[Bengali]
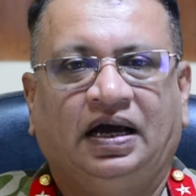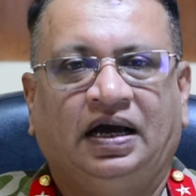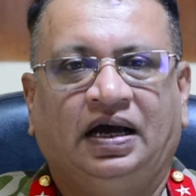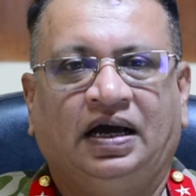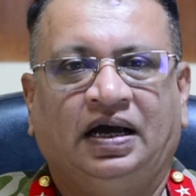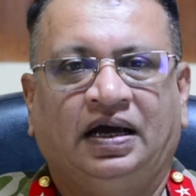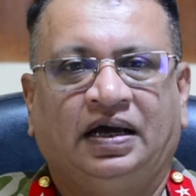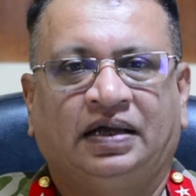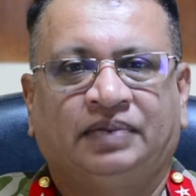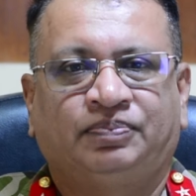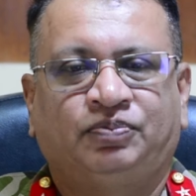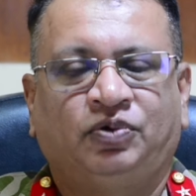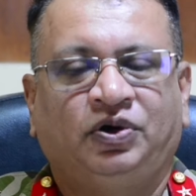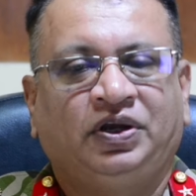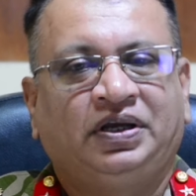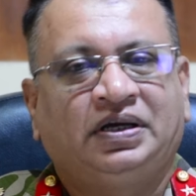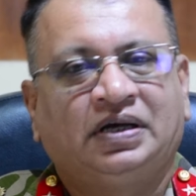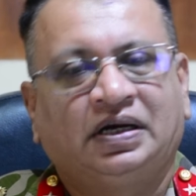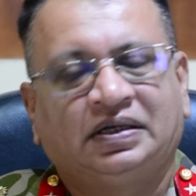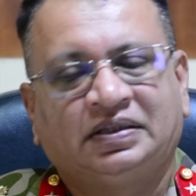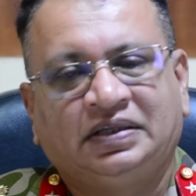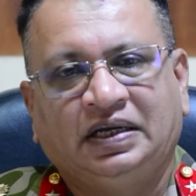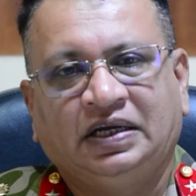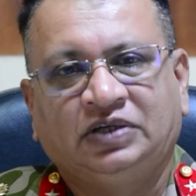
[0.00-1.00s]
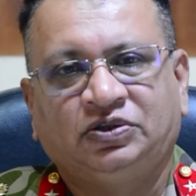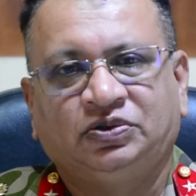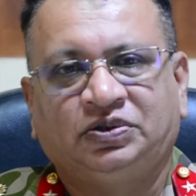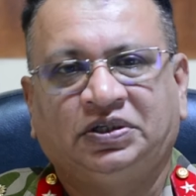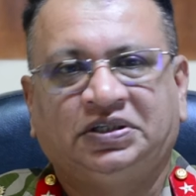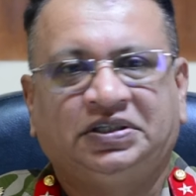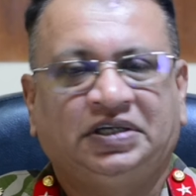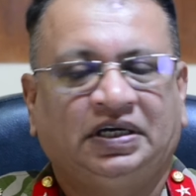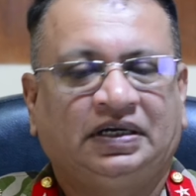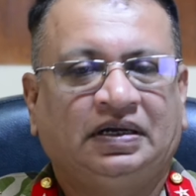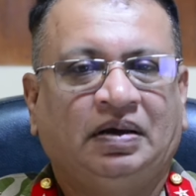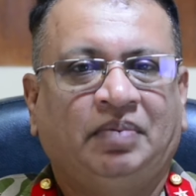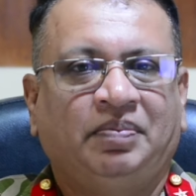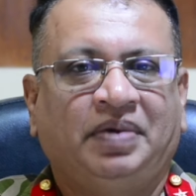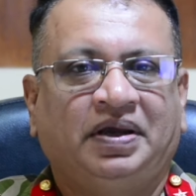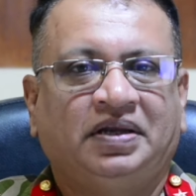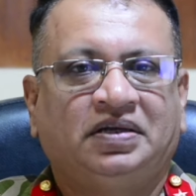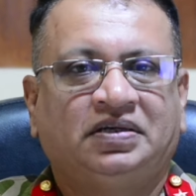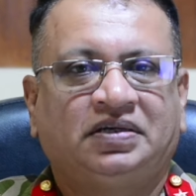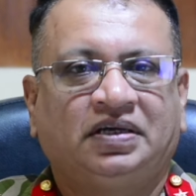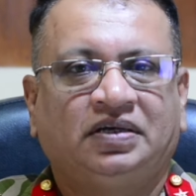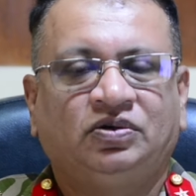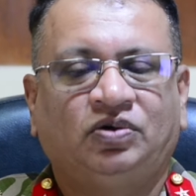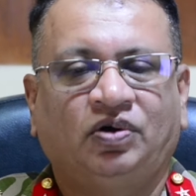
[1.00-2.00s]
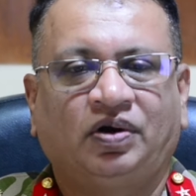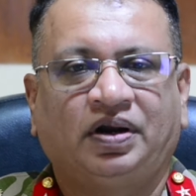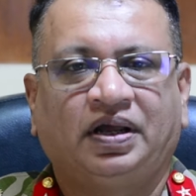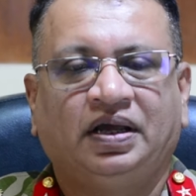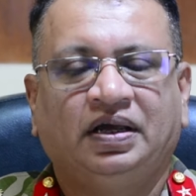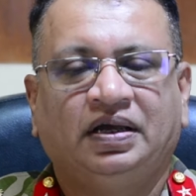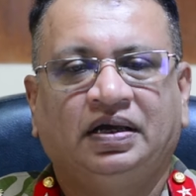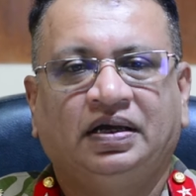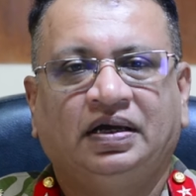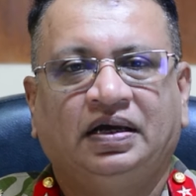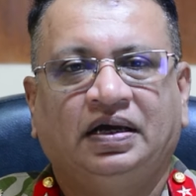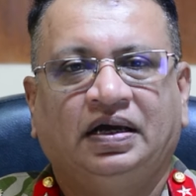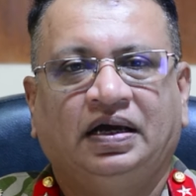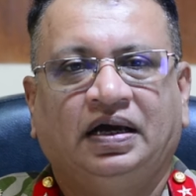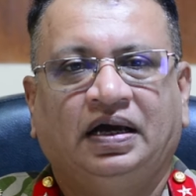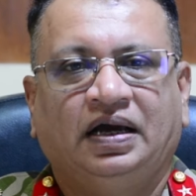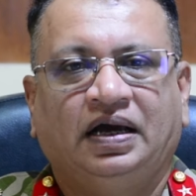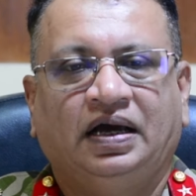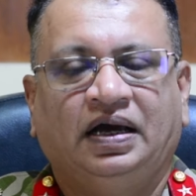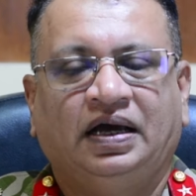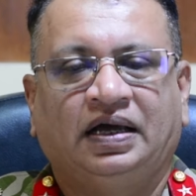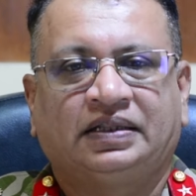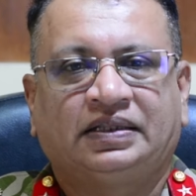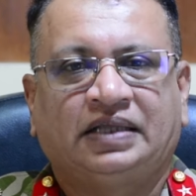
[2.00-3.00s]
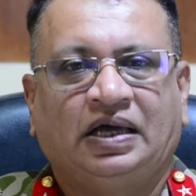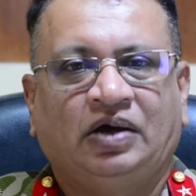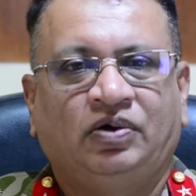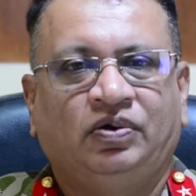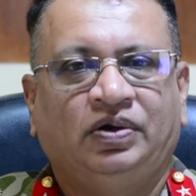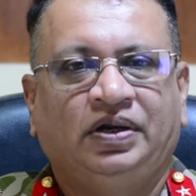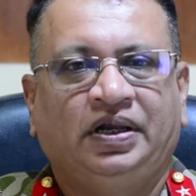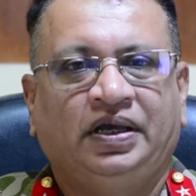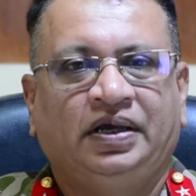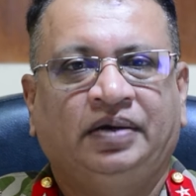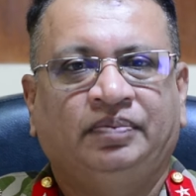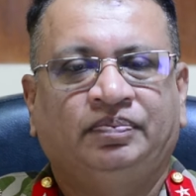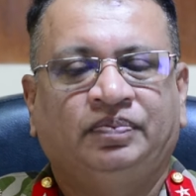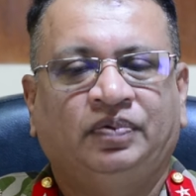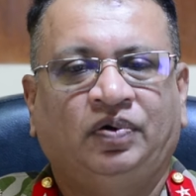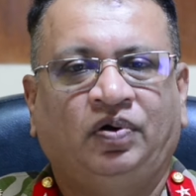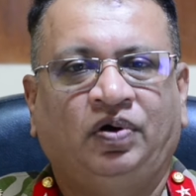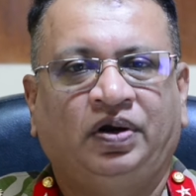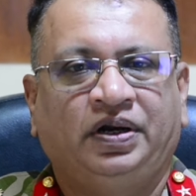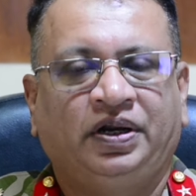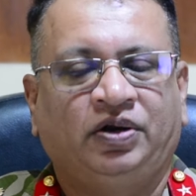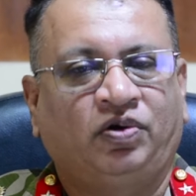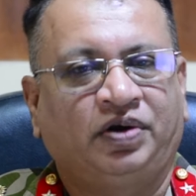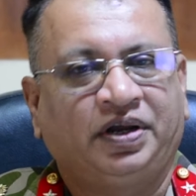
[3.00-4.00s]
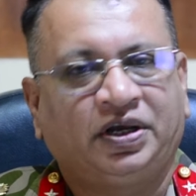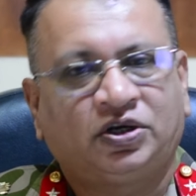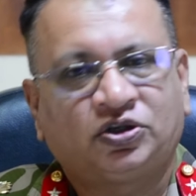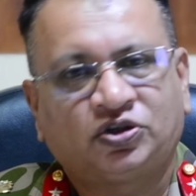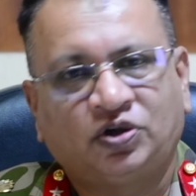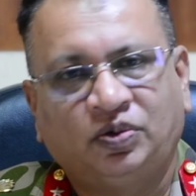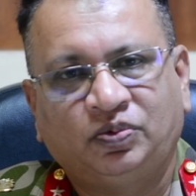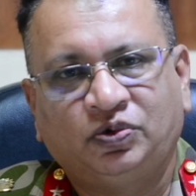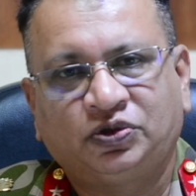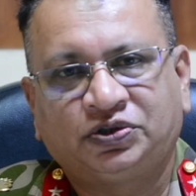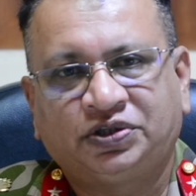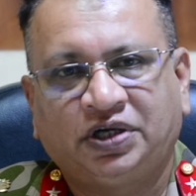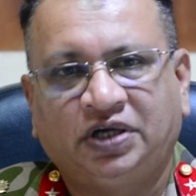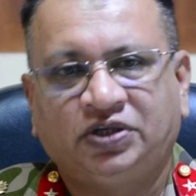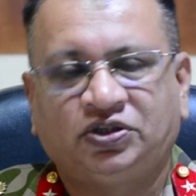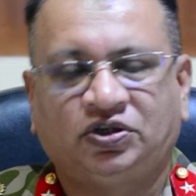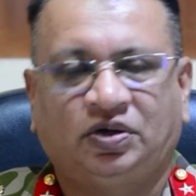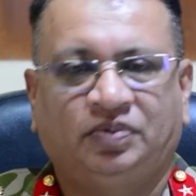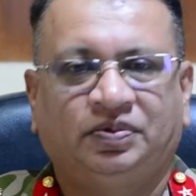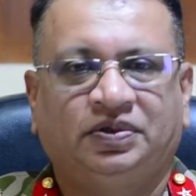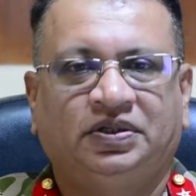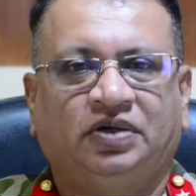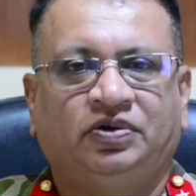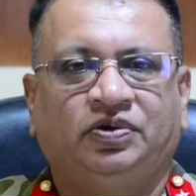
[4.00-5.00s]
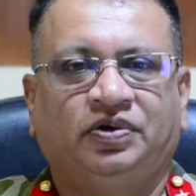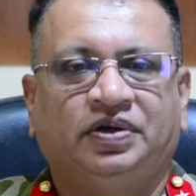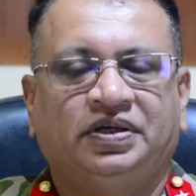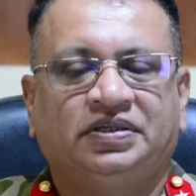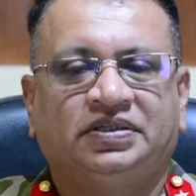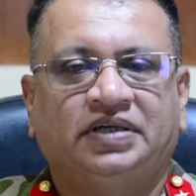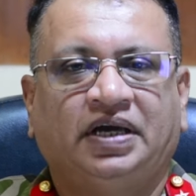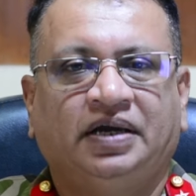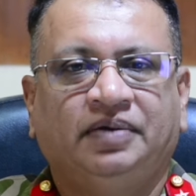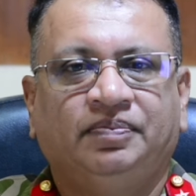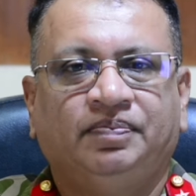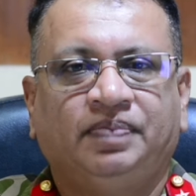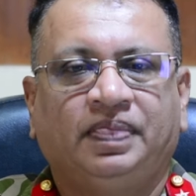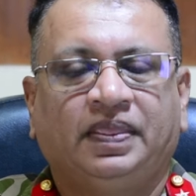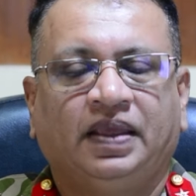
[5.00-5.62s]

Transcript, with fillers: আর পরীক্ষার্থীরা যদি সেটা মেনটেন করে তাহলে হলের অনেক সমস্যাই সমাধান হয়ে যায়